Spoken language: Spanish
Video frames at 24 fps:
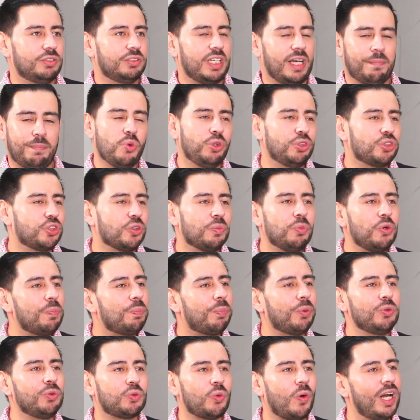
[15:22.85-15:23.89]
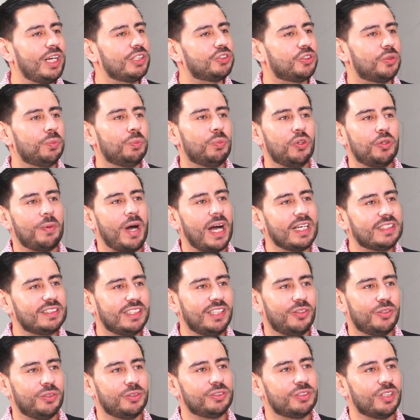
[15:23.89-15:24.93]
O sea, pero son muy puntuales, son muy
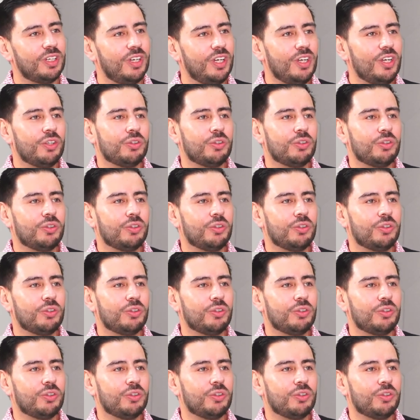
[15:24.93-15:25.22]
básicos,